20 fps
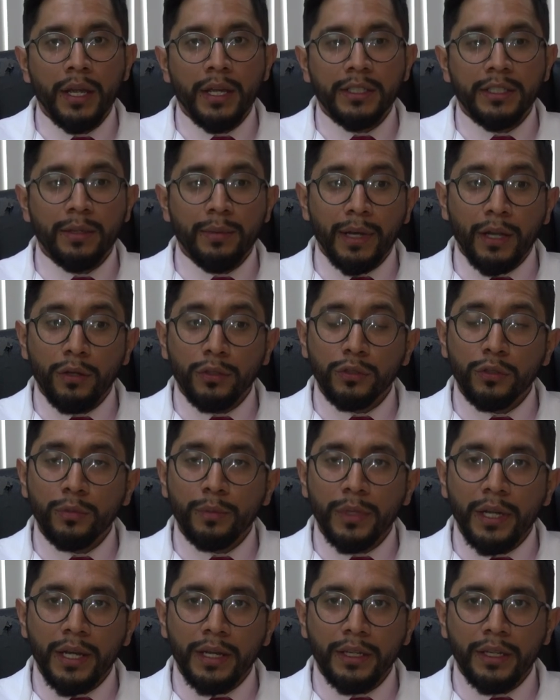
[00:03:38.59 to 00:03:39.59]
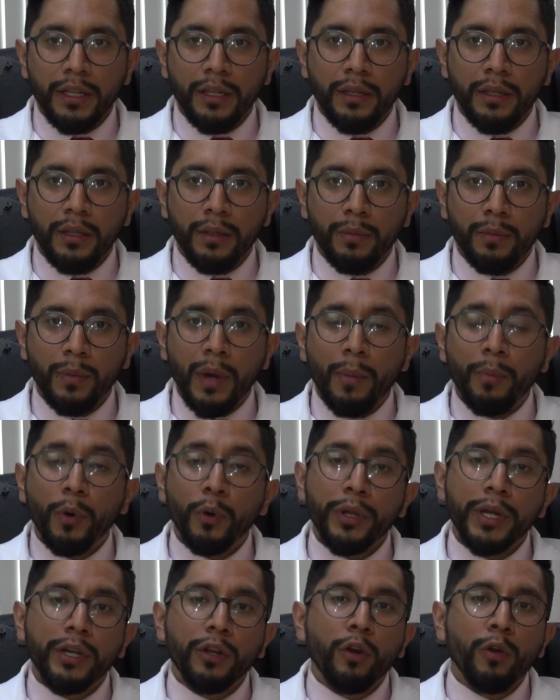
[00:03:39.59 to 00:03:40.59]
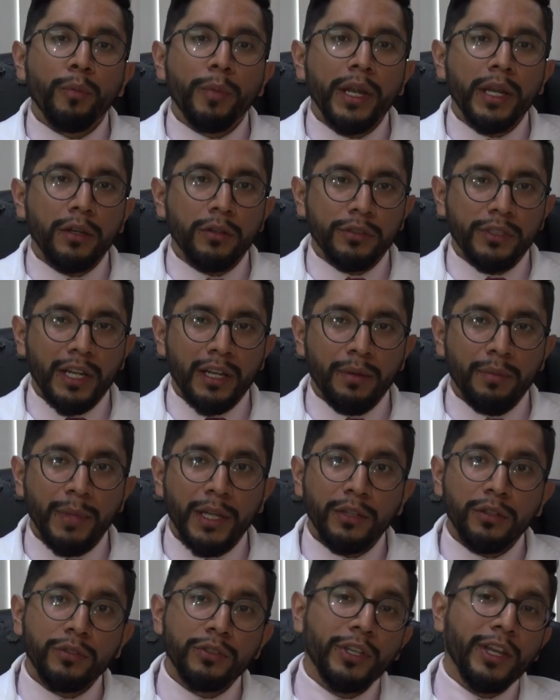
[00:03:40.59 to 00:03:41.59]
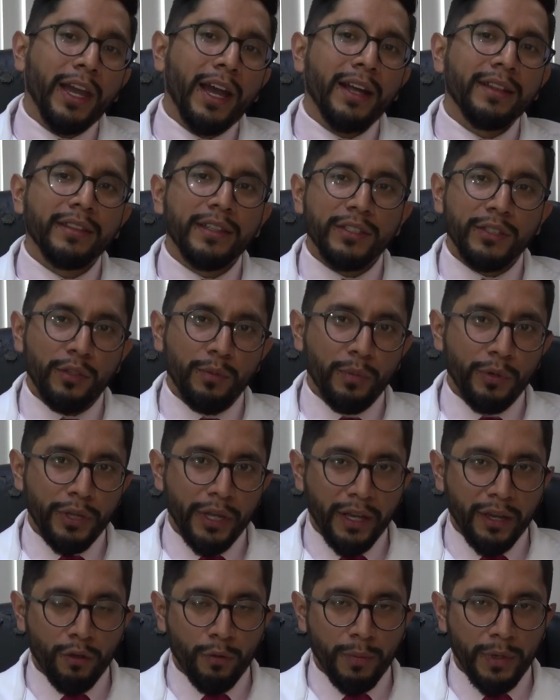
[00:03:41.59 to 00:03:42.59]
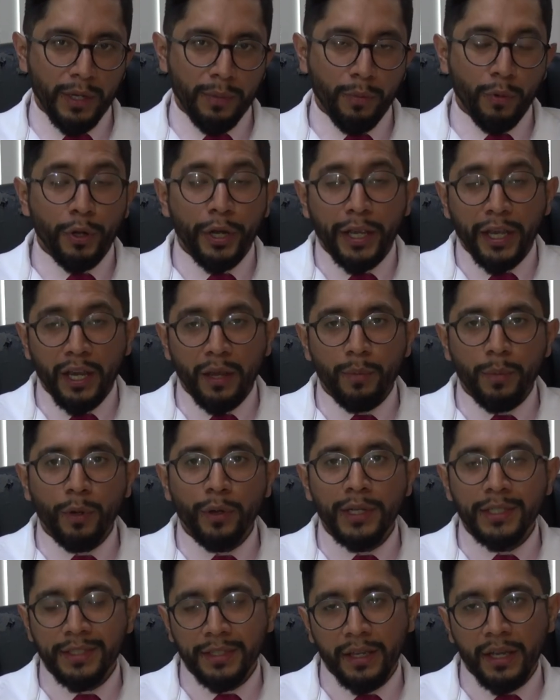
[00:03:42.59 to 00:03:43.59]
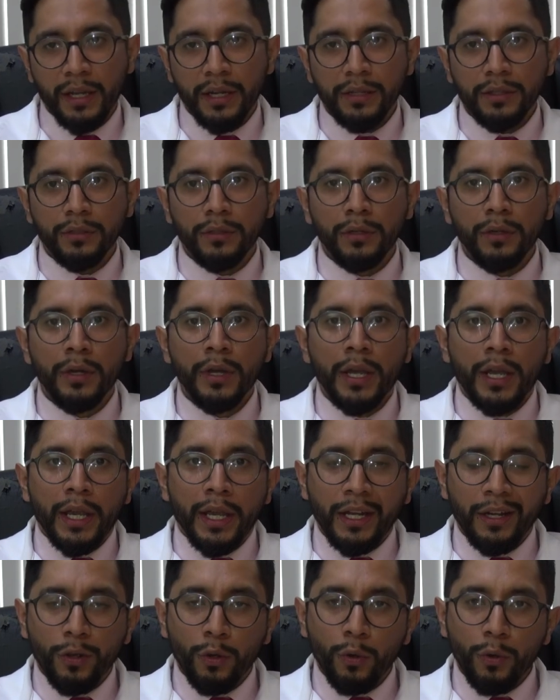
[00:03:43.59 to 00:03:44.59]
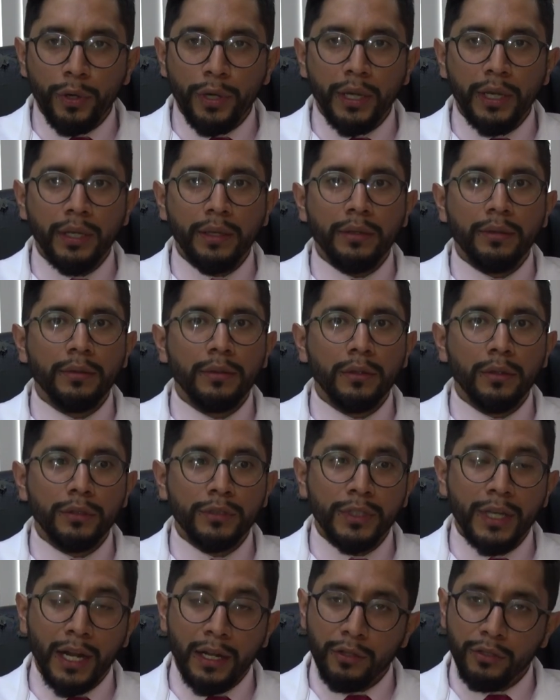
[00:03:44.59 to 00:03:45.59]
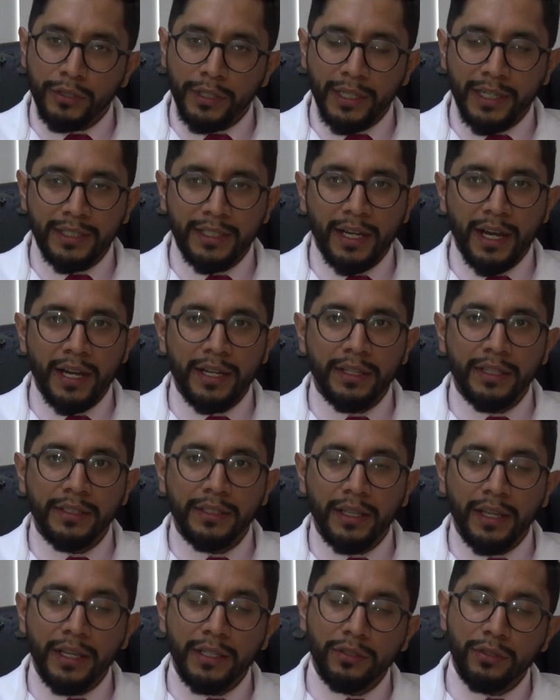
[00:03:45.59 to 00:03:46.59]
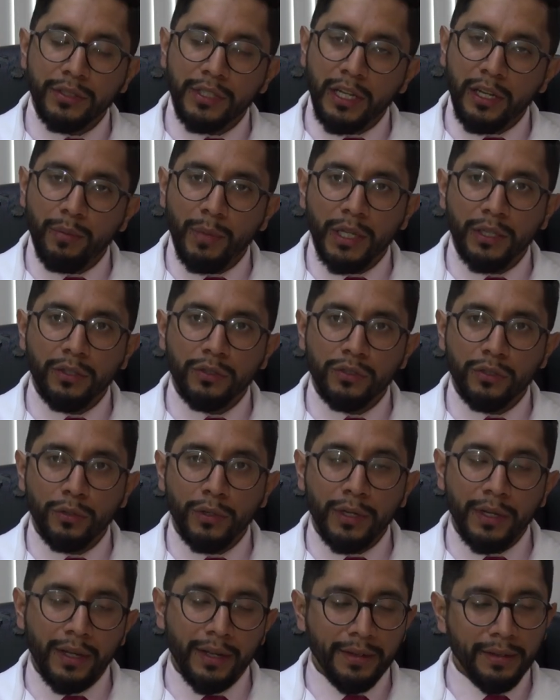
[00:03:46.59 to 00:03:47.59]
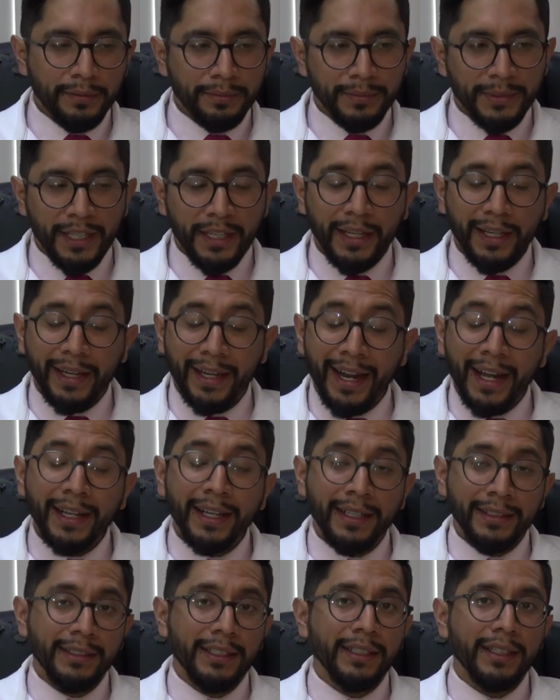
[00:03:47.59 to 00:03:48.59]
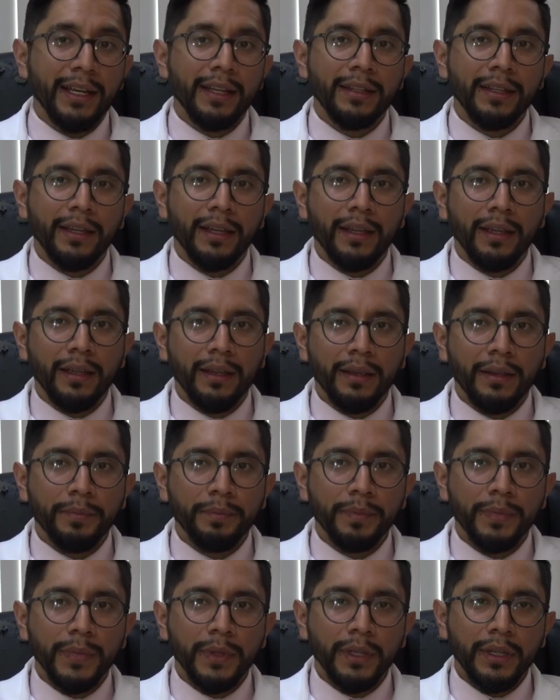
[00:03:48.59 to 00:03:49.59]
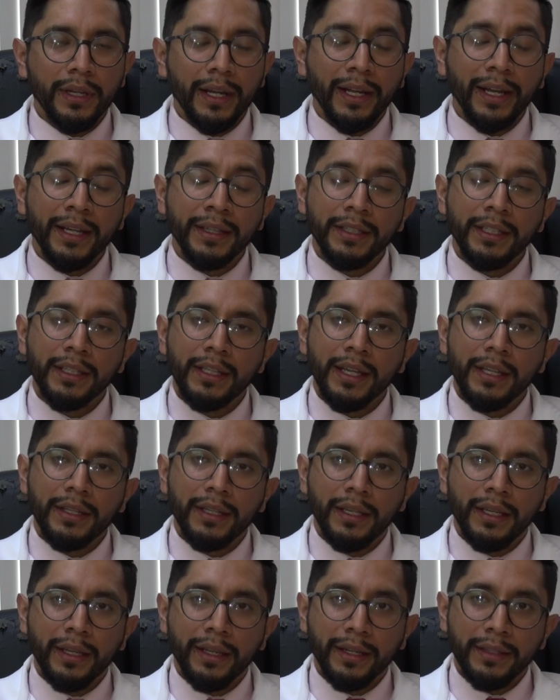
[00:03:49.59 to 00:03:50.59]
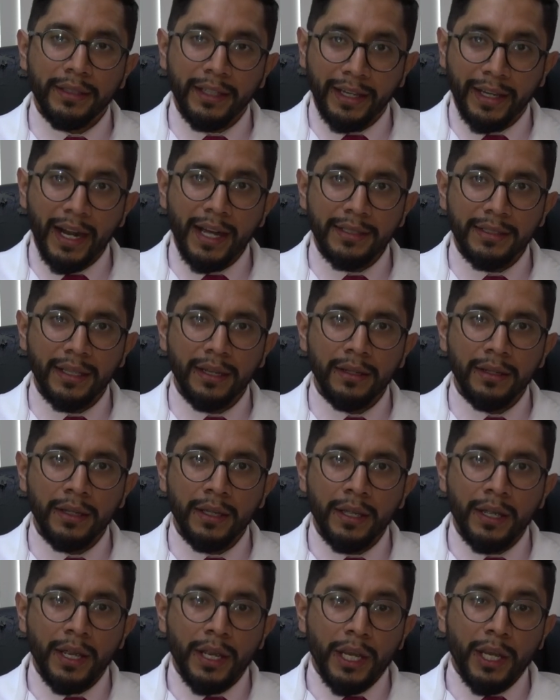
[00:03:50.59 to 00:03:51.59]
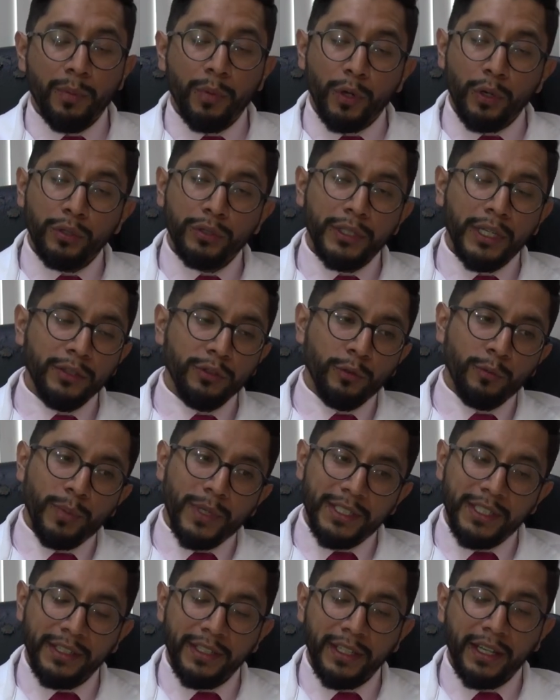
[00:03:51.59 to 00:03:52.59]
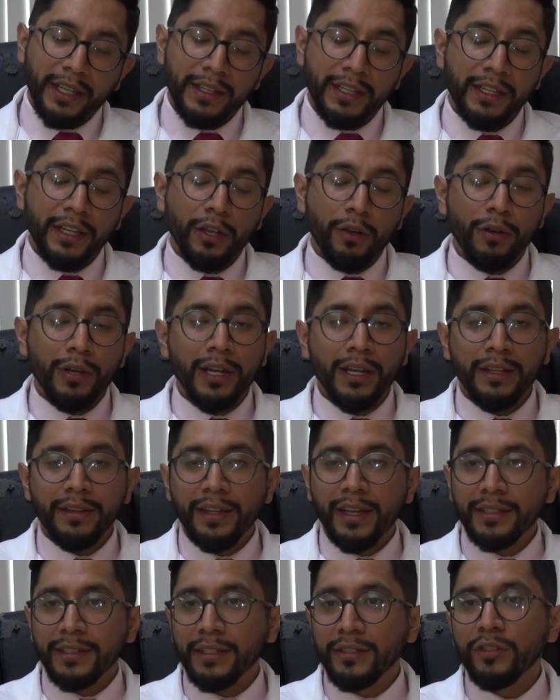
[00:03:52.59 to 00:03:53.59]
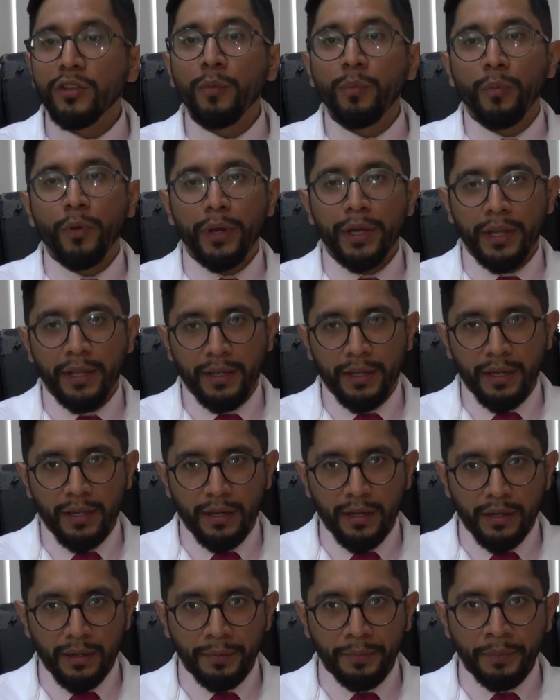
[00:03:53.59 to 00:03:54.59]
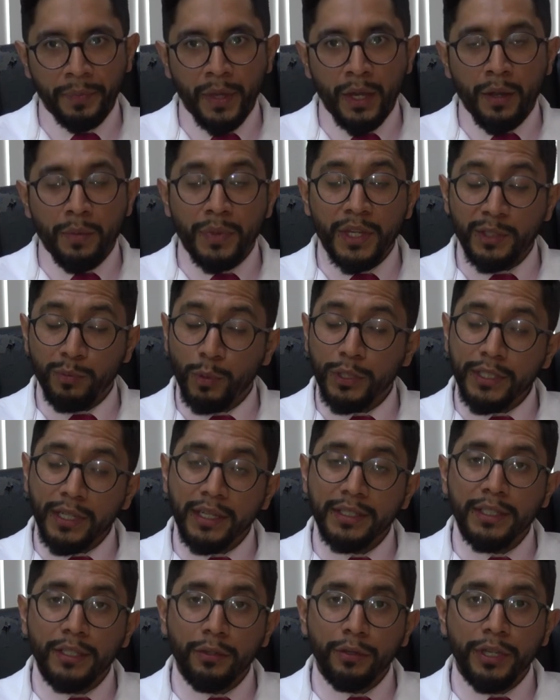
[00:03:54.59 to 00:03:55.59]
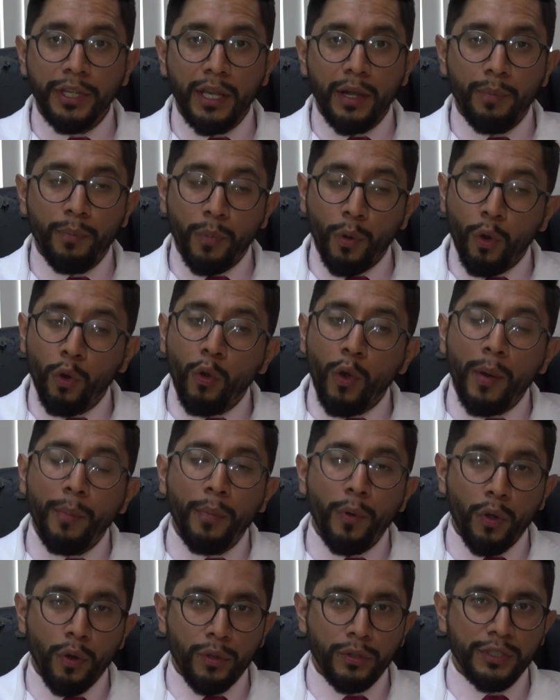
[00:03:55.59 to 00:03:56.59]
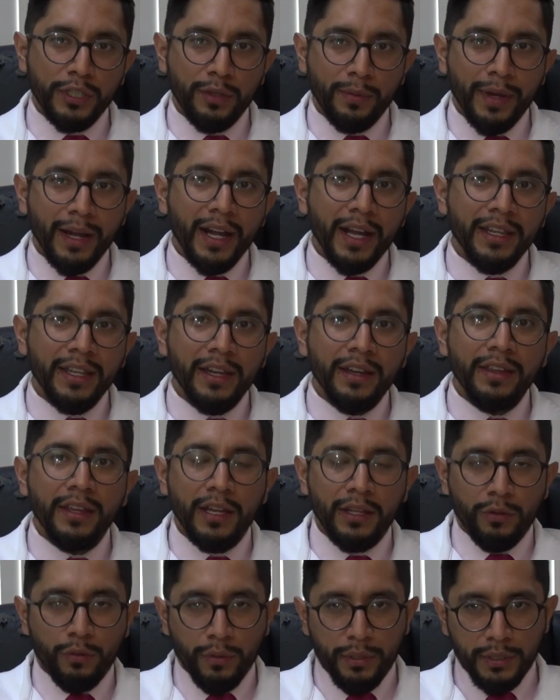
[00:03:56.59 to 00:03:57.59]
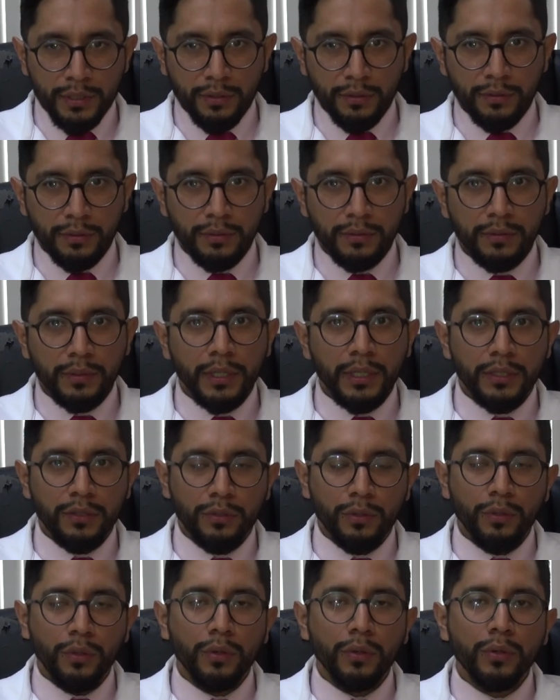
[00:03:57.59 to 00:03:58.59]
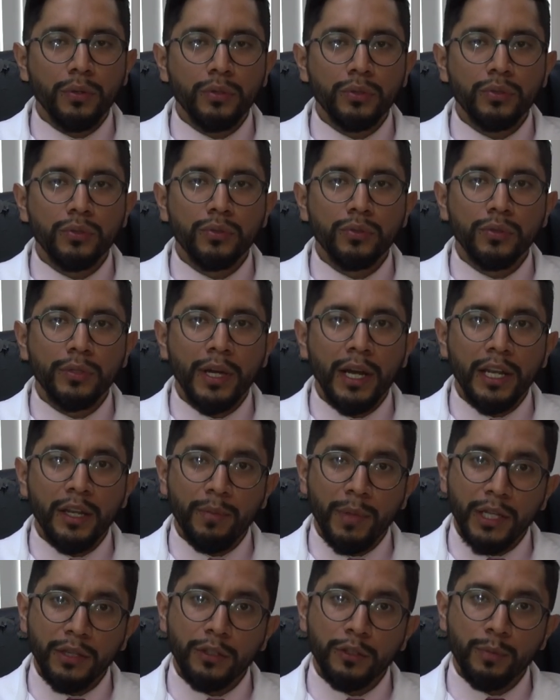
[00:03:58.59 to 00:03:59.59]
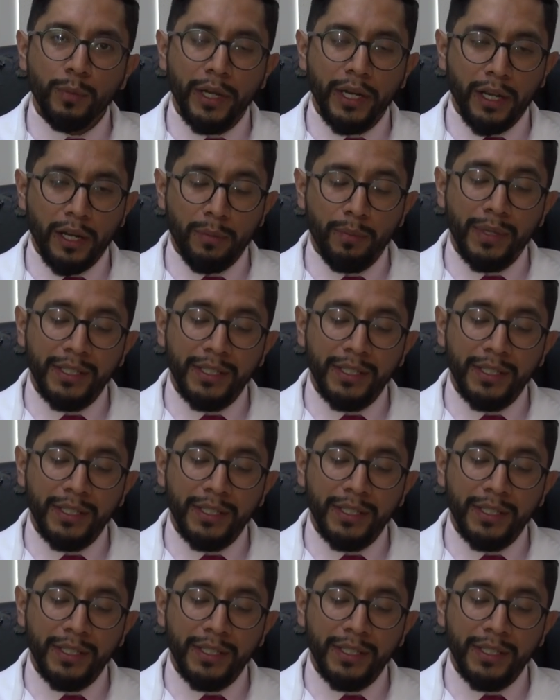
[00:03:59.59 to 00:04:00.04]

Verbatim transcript: se va a acostumbrar y va a poder comer los alimentos que antes no podía comer. Por ejemplo, el cerdo, el cuy, los caldos de las carnes. Estos alimentos son, tienen gran cantidad de, gran cantidad de, de grasa, y por lo tanto un paciente que tiene colelitiasis no puede ingerir. Después de la cirugía, poco a poco se van añadiendo estos, estos alimentos para que el